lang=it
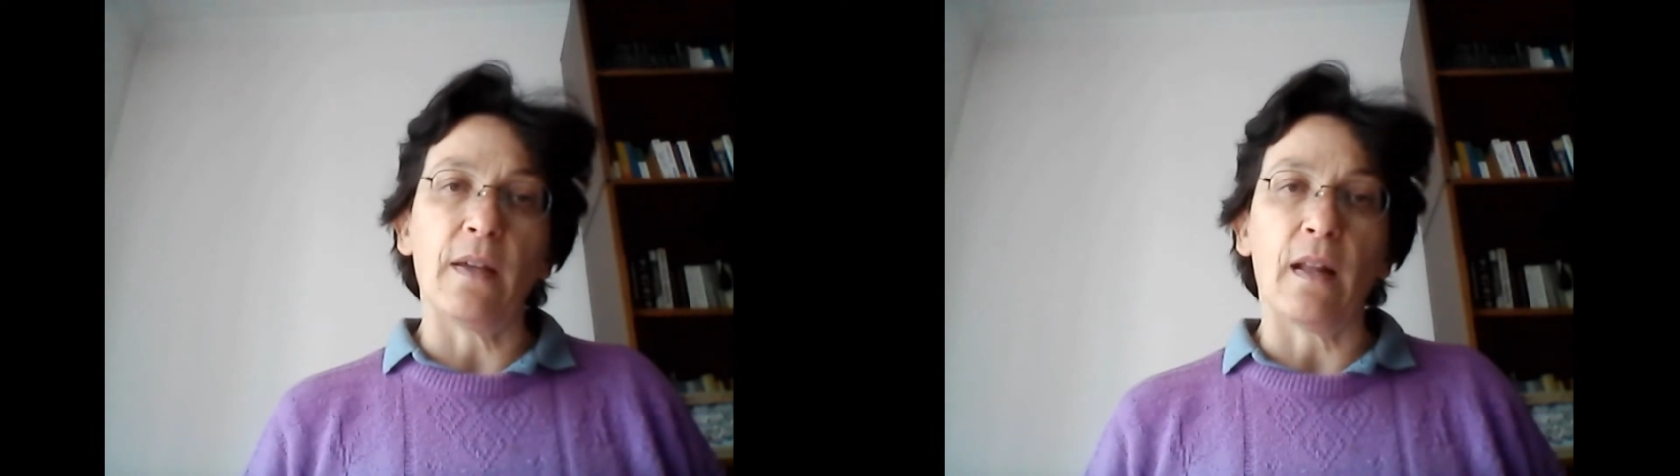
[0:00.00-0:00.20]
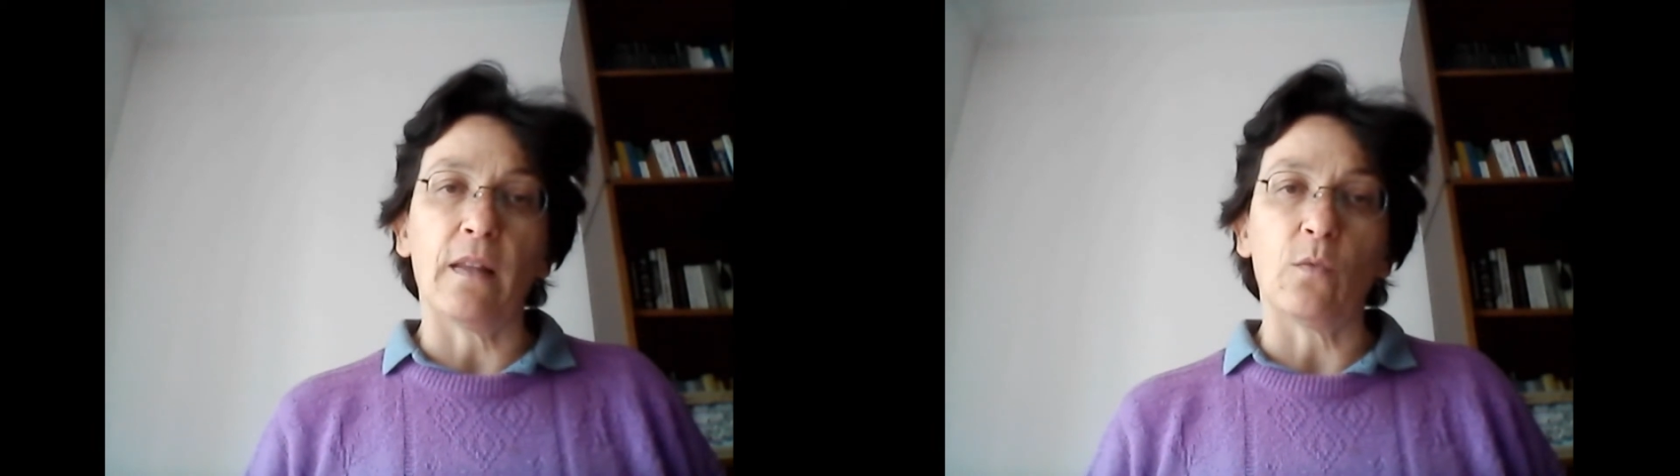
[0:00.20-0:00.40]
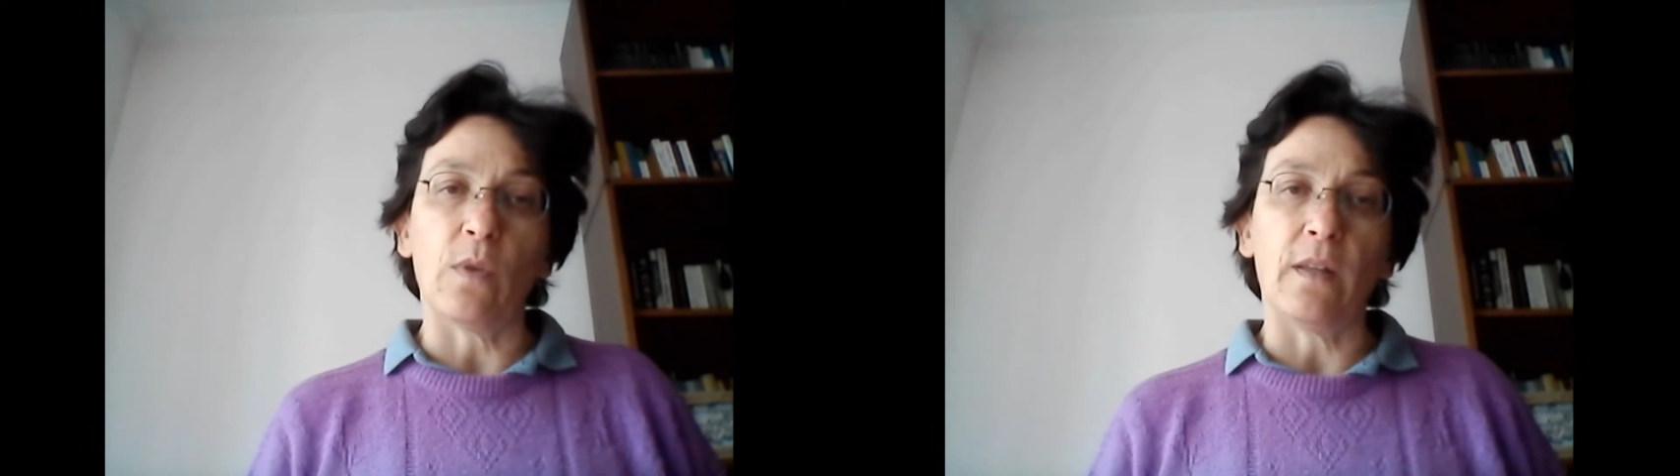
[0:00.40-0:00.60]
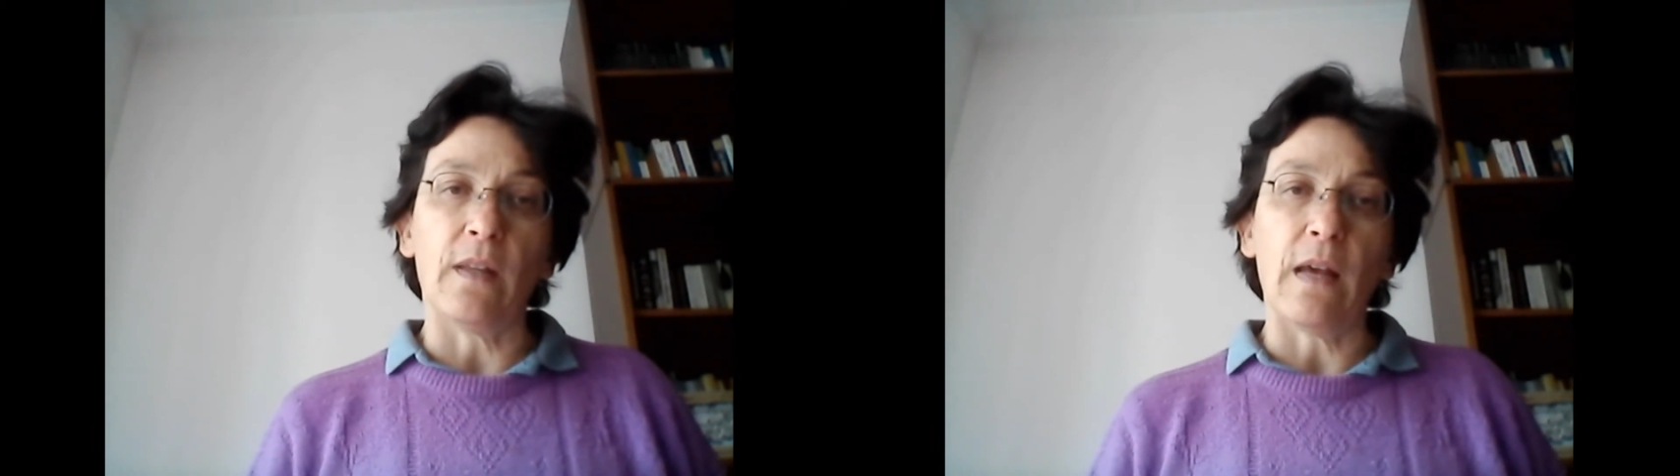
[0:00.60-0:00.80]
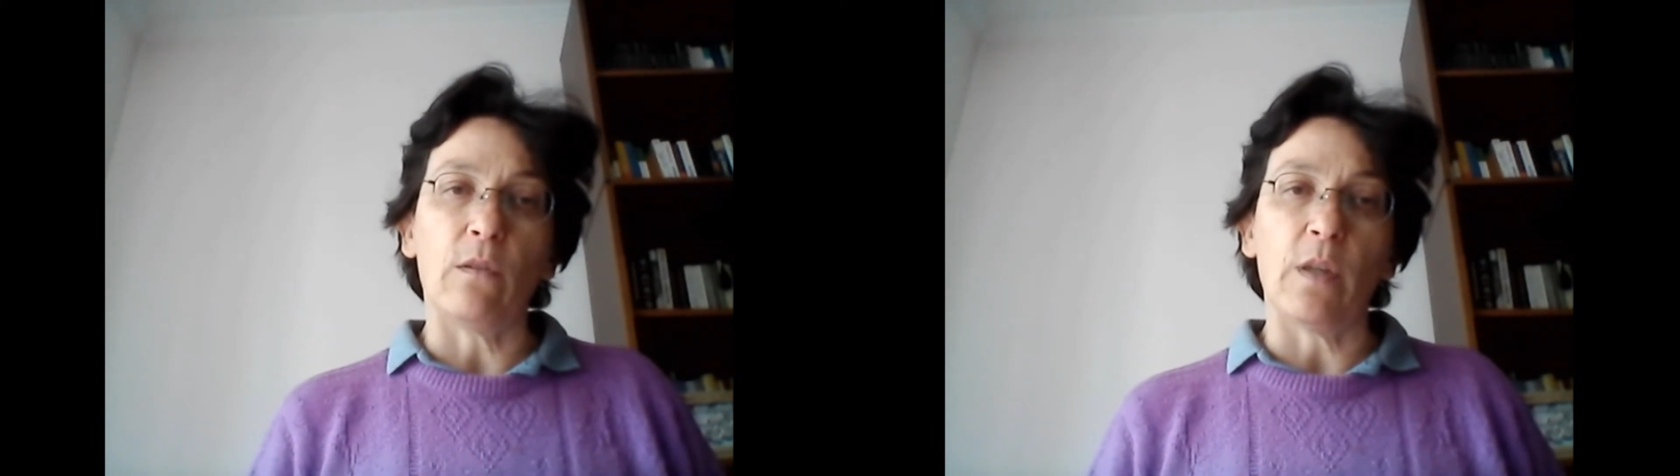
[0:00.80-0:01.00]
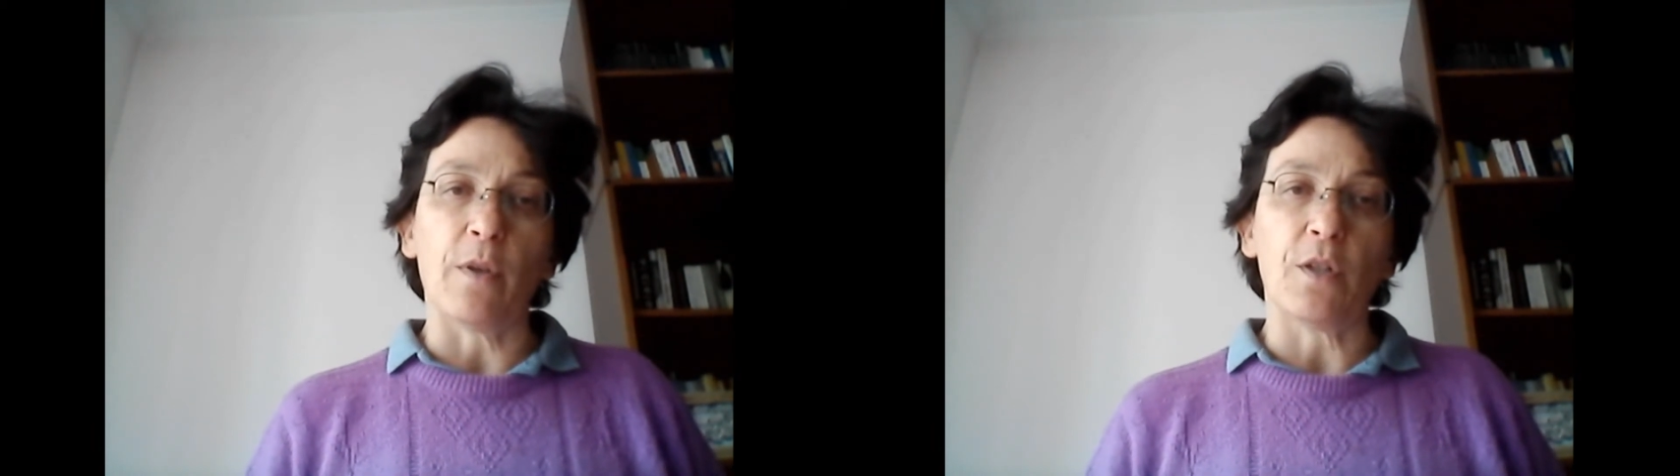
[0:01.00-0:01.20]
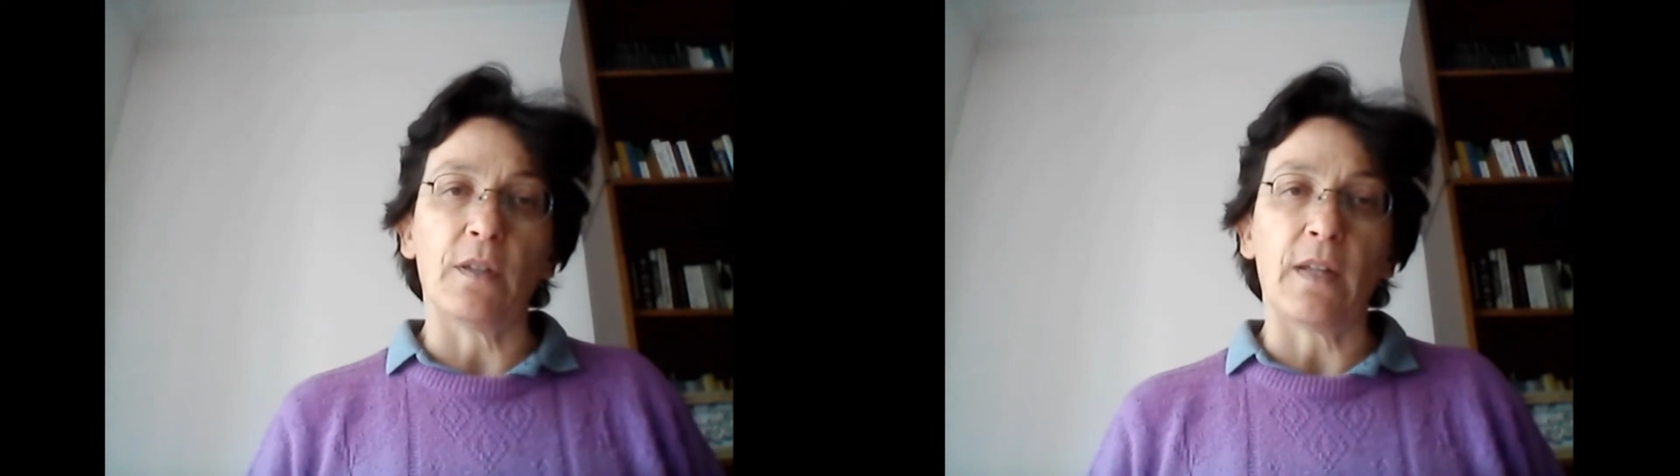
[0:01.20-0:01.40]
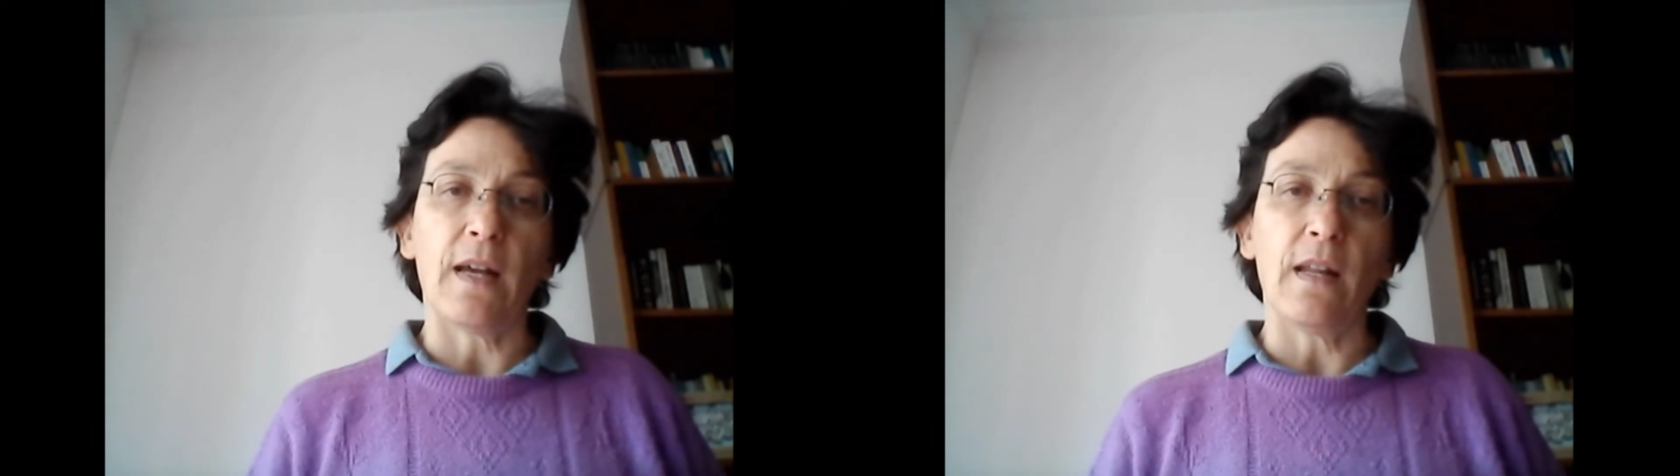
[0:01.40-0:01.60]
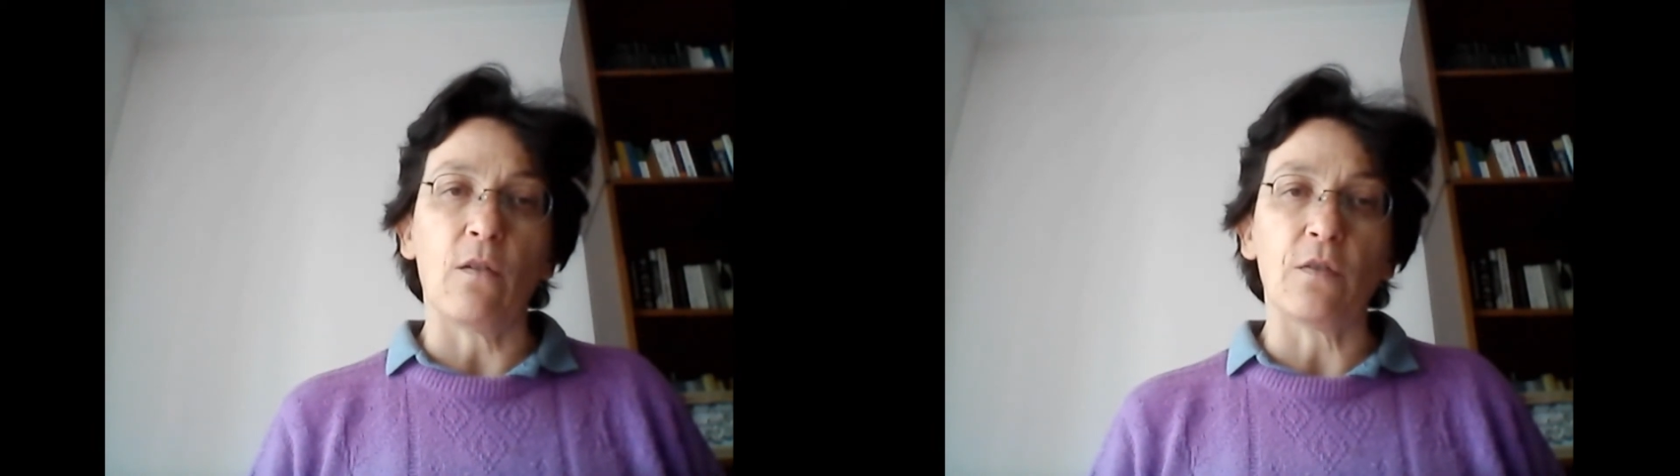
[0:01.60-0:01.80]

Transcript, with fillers: di grande attualità, è un tema centrale,